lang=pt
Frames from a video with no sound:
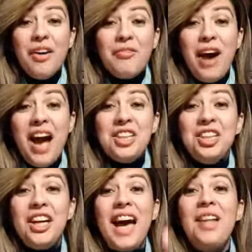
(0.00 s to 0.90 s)
vai
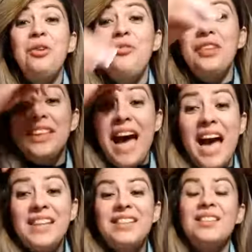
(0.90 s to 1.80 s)
chegar
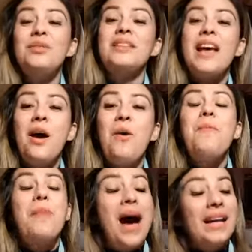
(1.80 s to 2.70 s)
novidades do céu
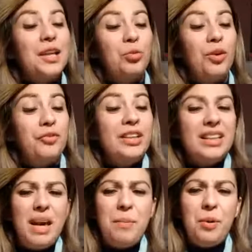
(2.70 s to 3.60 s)
para a tua vida,
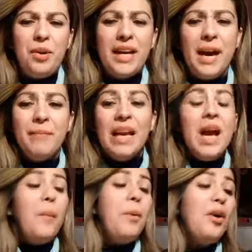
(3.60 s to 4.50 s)
sabe por quê?
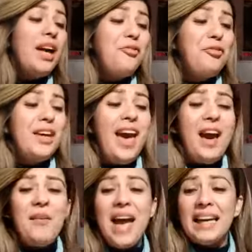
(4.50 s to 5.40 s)
Porque
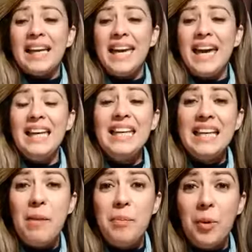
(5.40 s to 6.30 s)
fiel é aquele
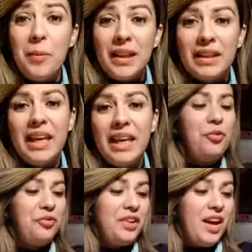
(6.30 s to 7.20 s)
que
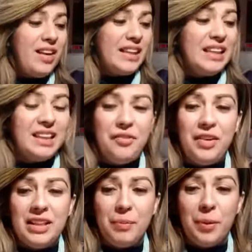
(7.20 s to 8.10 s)
prometeu, fiel é aquele que
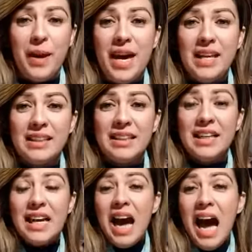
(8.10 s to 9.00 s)
fez a promessa,
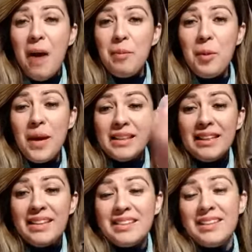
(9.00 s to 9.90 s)
a promessa
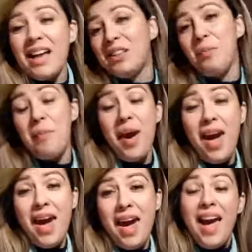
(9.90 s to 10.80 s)
ainda está de
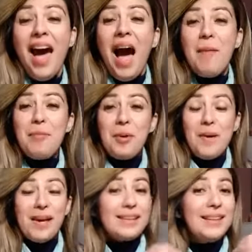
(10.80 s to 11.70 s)
pé, a
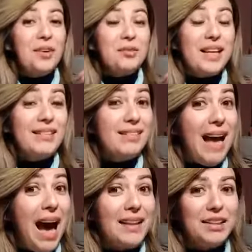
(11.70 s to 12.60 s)
promessa não tem
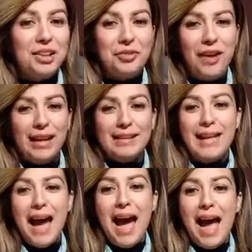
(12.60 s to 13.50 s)
data de
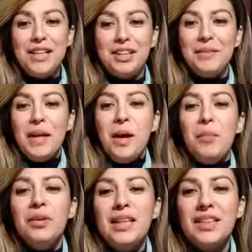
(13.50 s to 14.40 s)
validade.
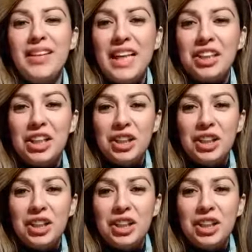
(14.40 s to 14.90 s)
Muitas vezes a gente